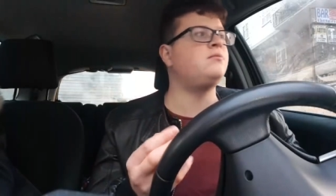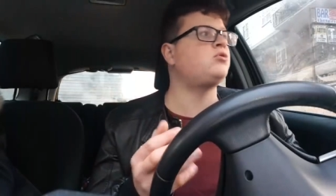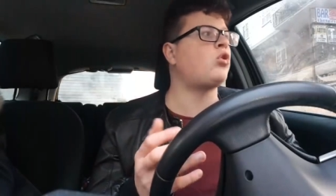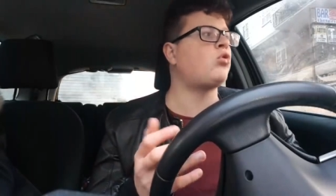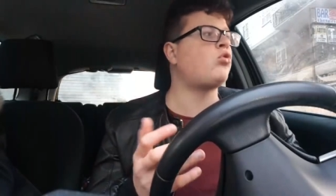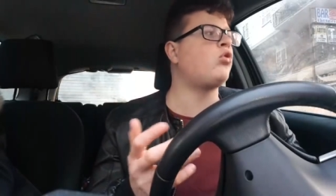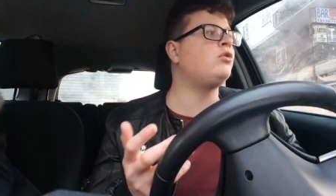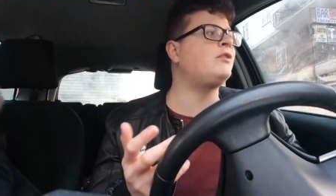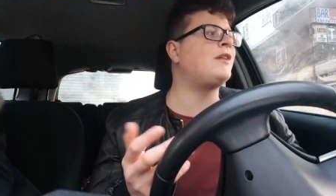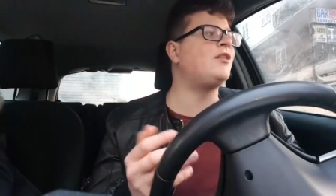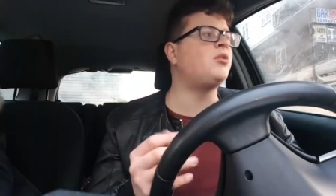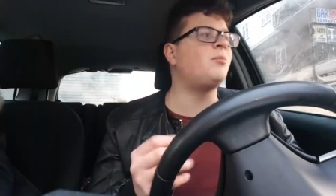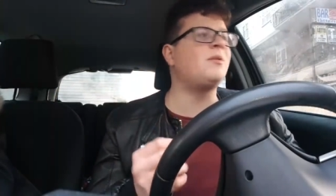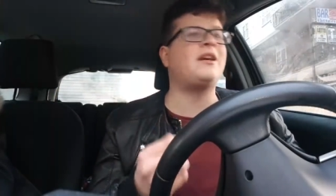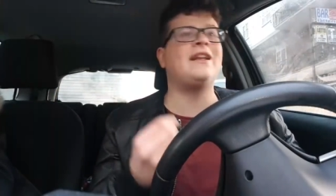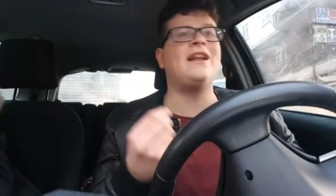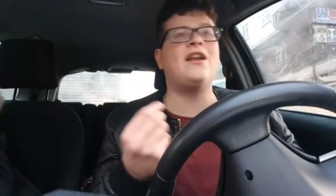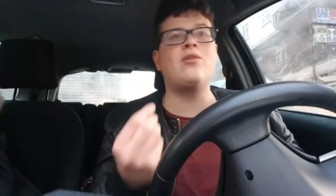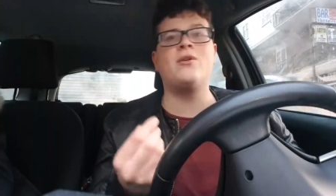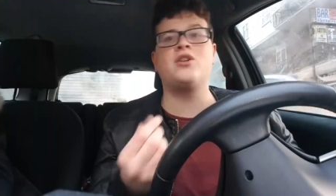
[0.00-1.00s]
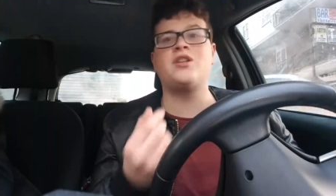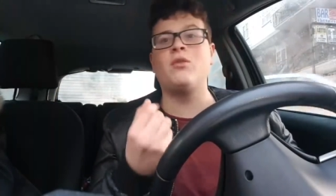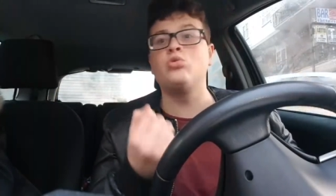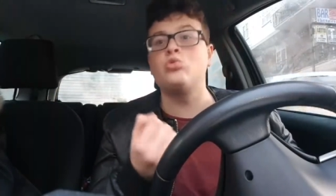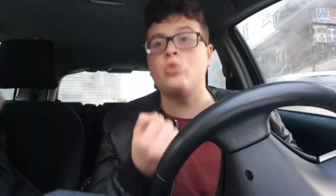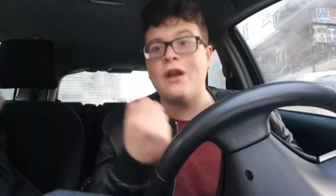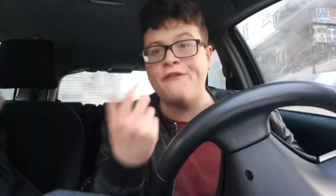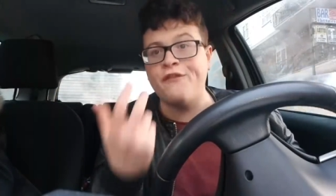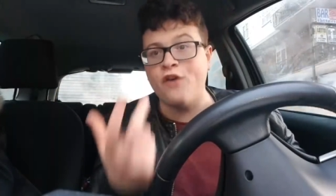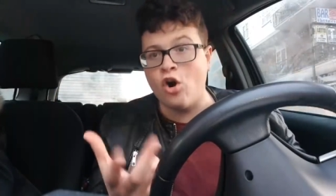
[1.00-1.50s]
sono contento perché la Roma Roma ci ha
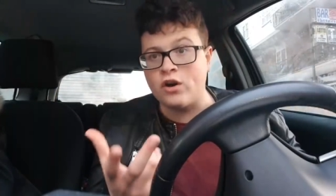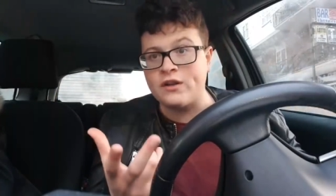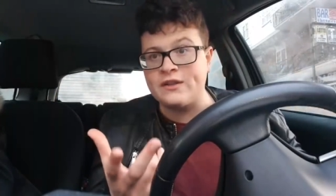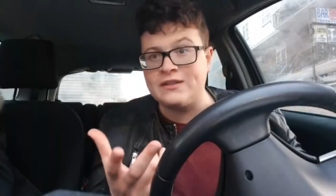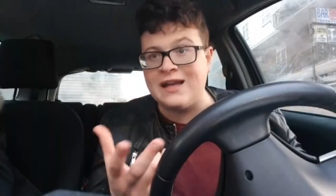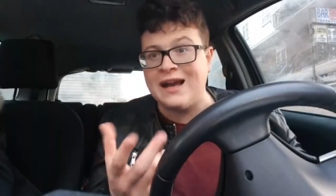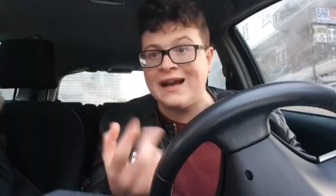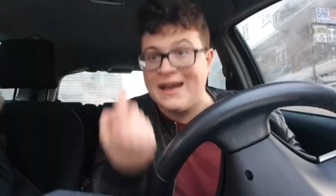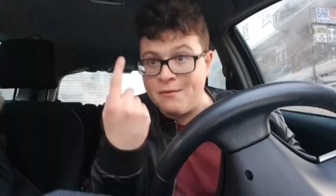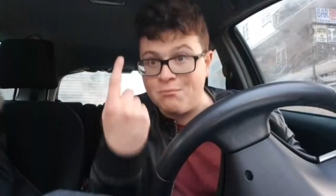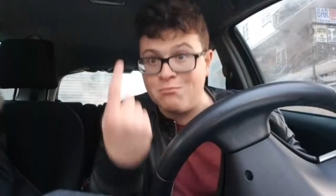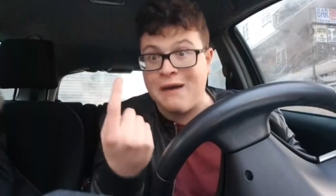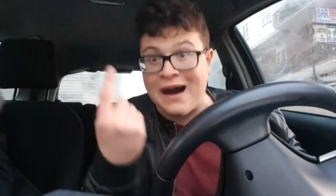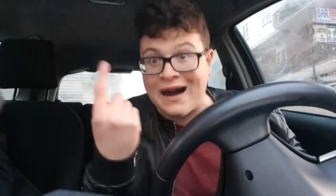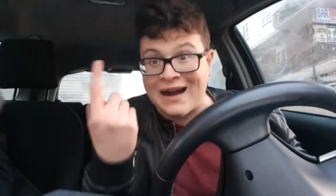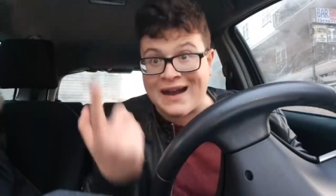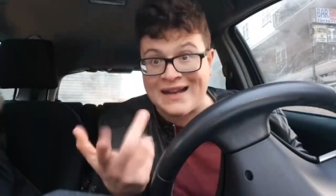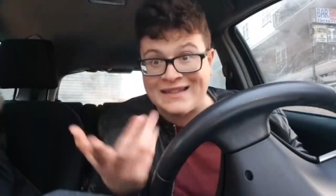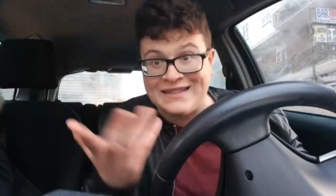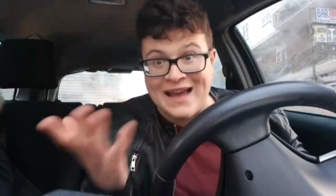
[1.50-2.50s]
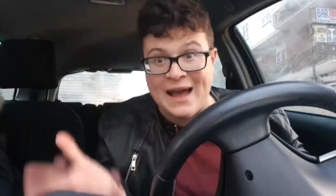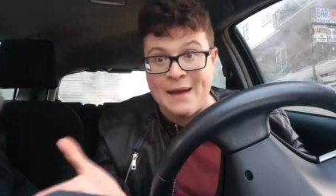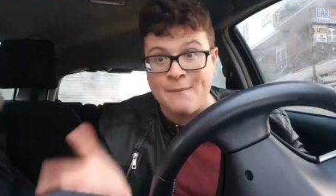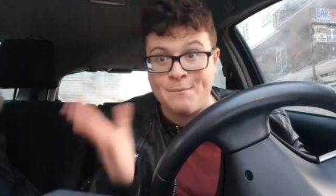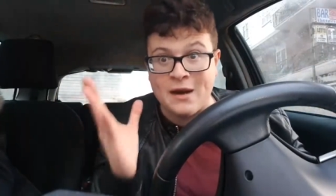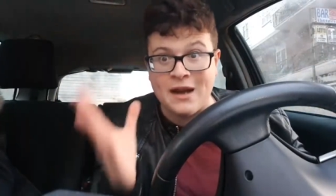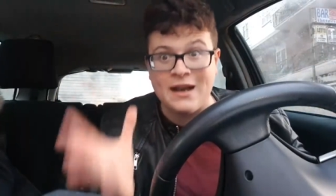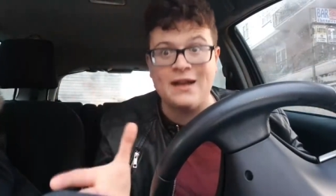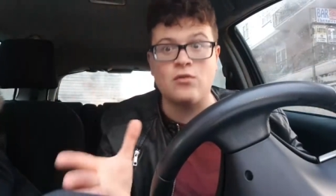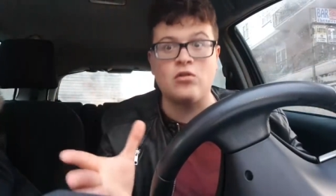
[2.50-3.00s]
avuto la forza, che manca
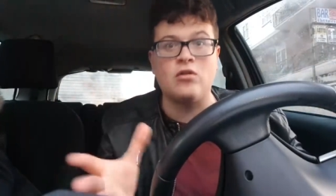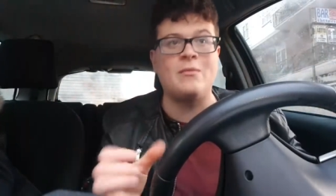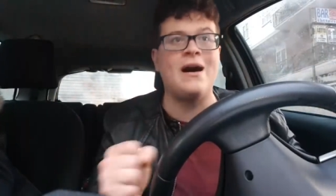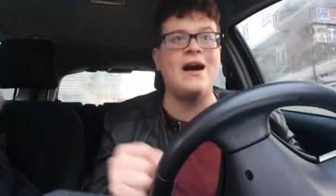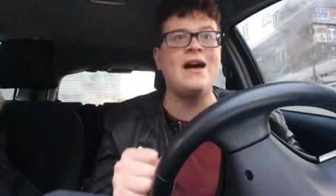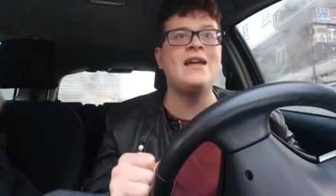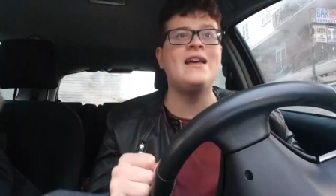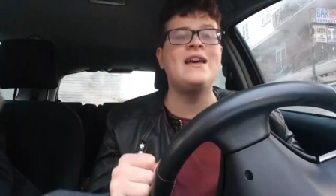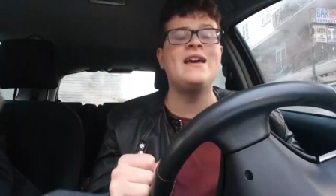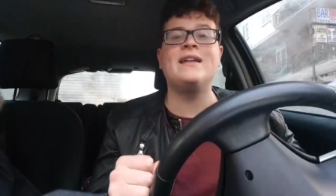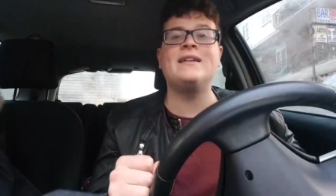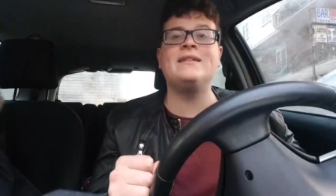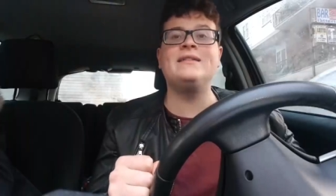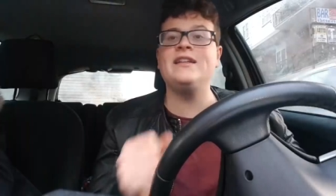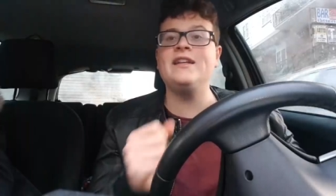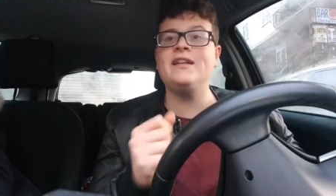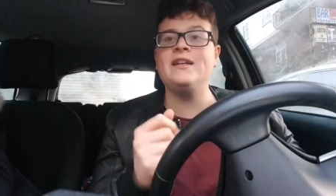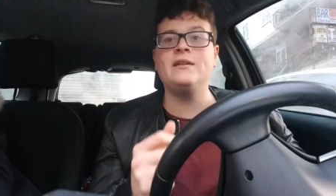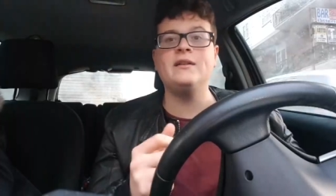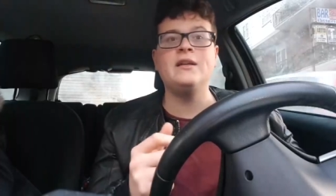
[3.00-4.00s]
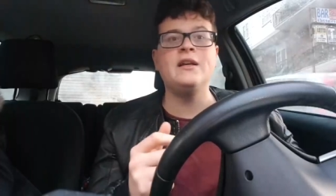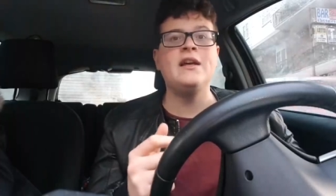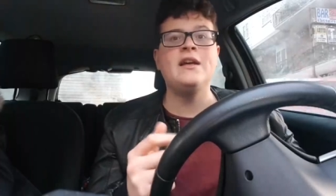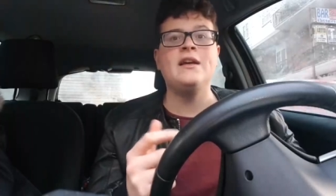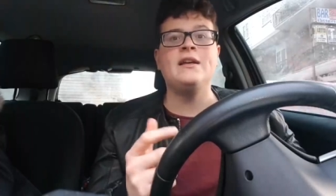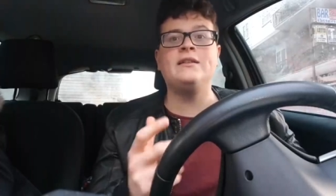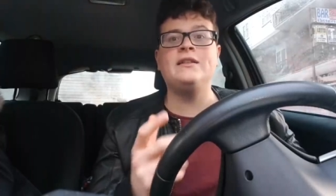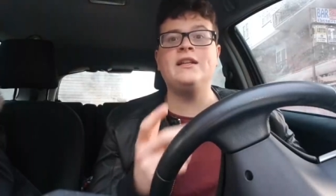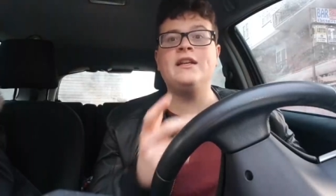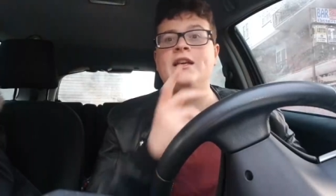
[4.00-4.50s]
sempre alla Roma, di,
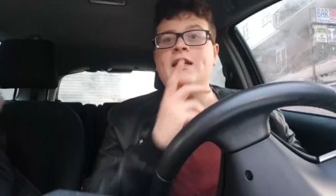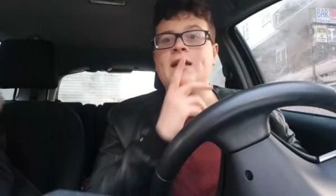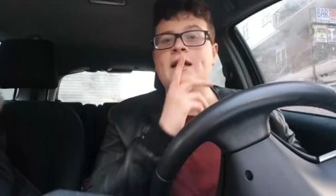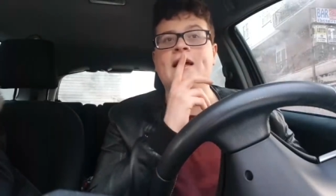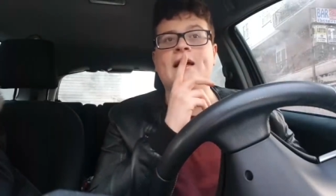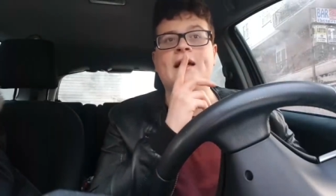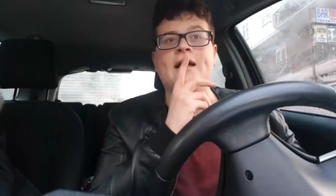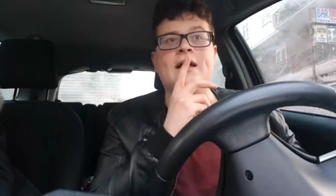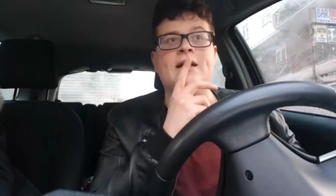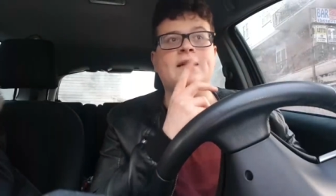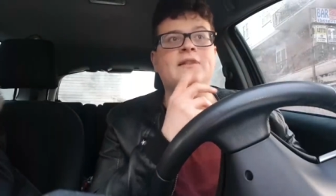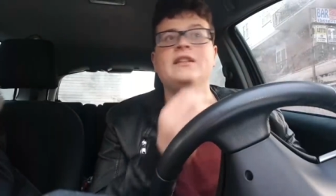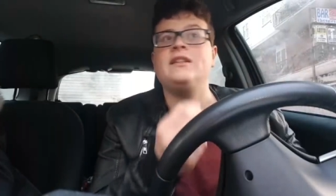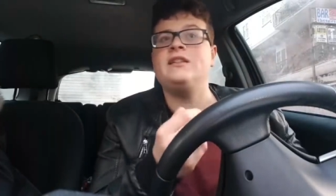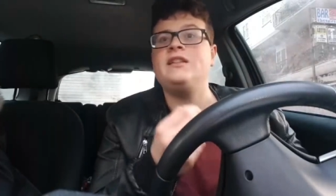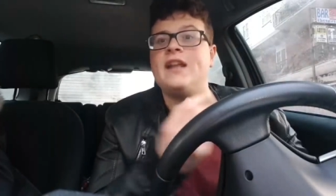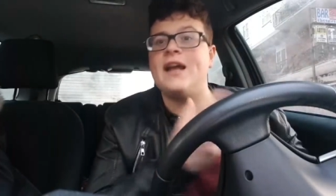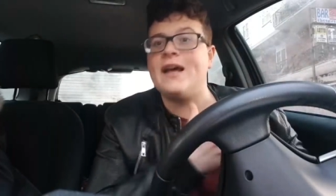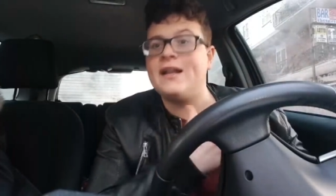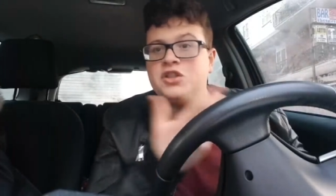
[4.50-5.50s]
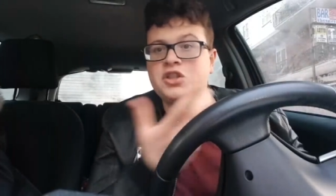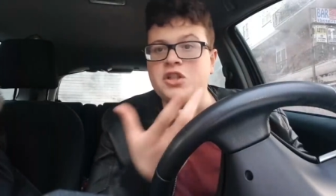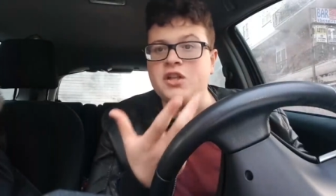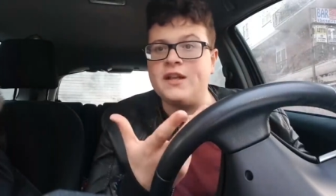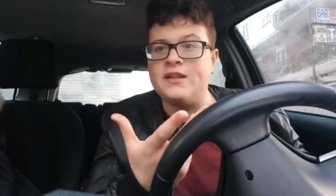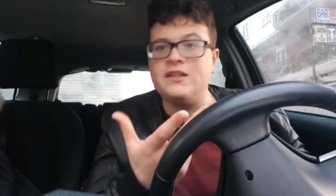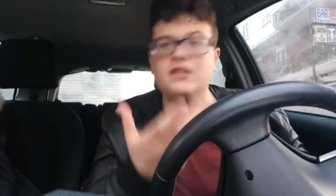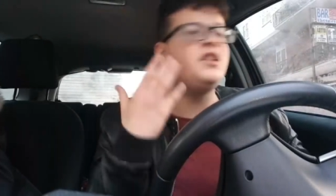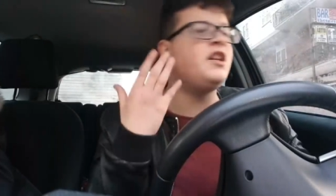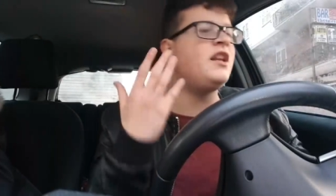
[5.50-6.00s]
di, eh, di, di
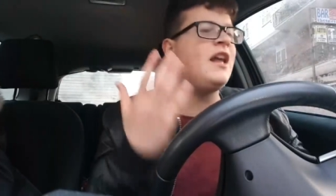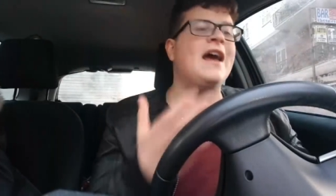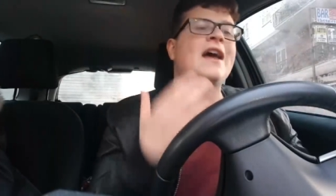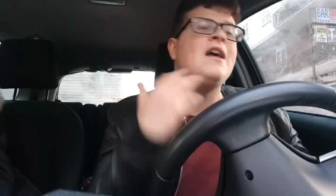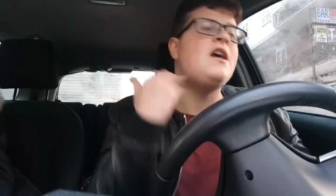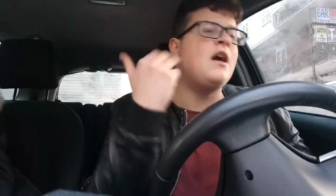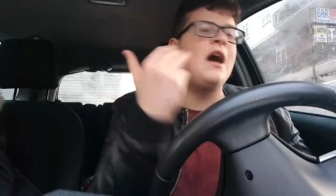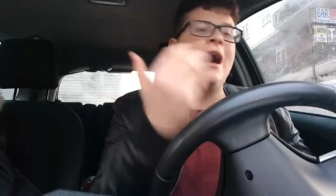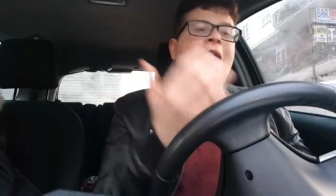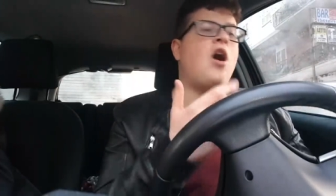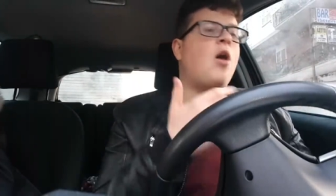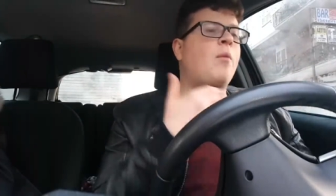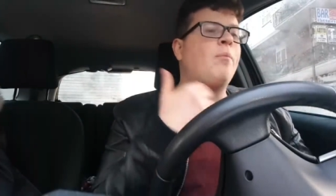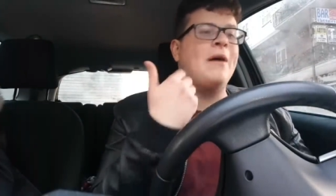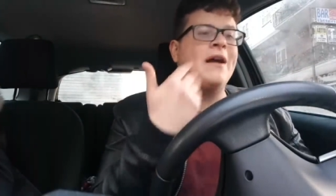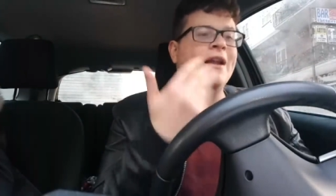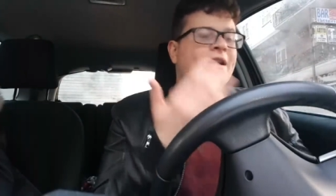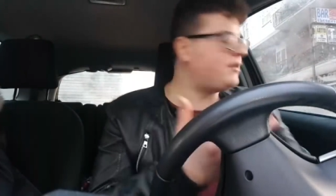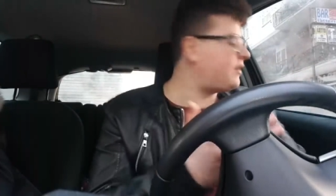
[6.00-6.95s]
reagire, di dire ho pare...